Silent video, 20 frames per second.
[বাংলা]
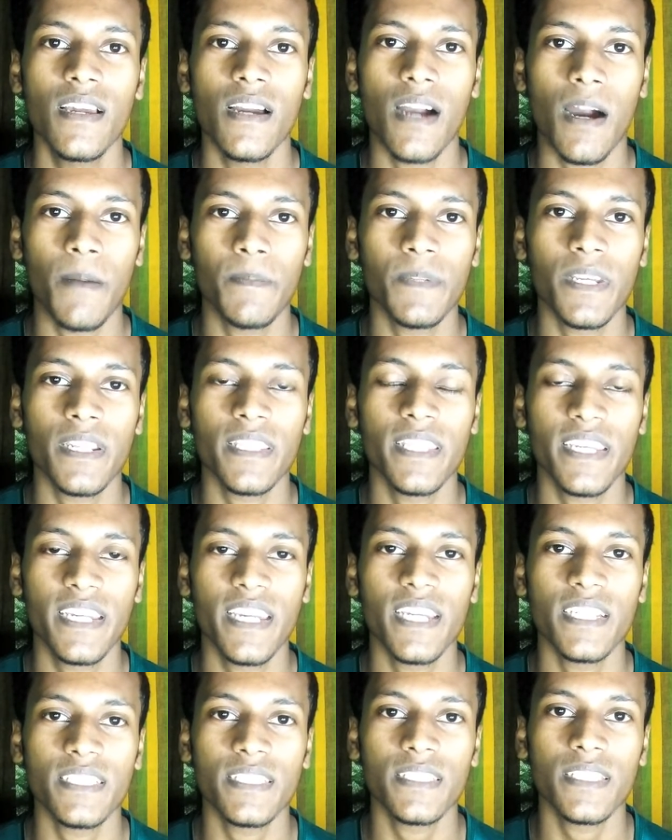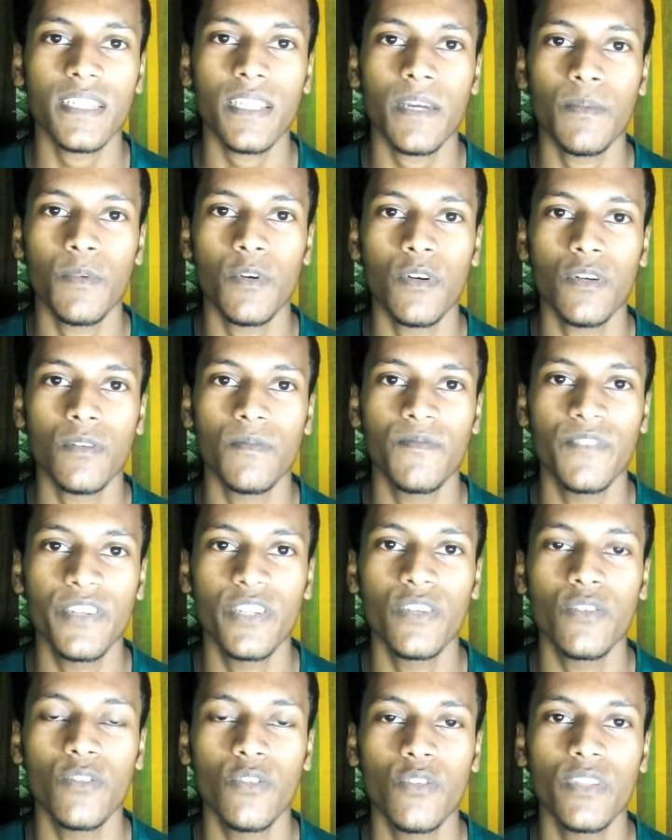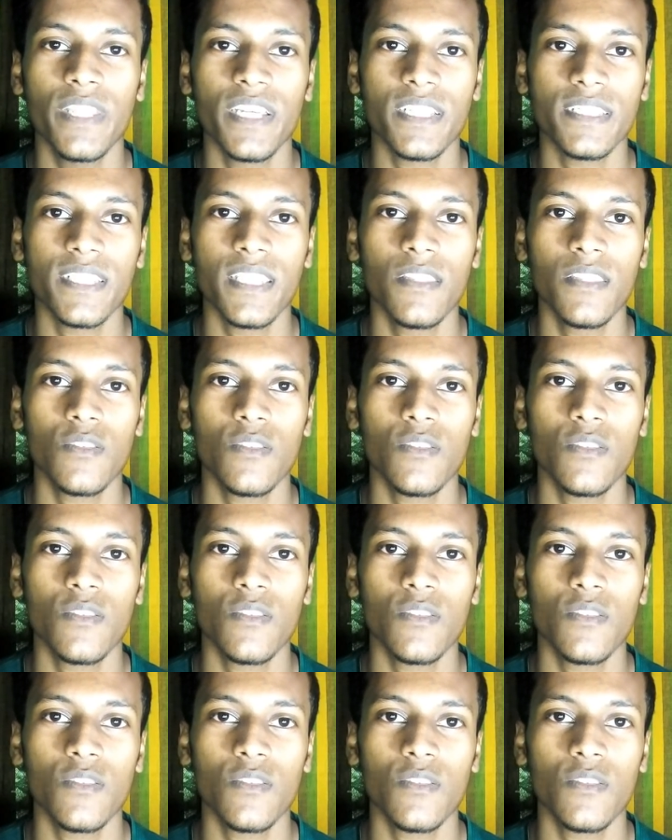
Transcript: আপনারা দেখে আসছেন এবং ভিডিওগুলো দেখছেন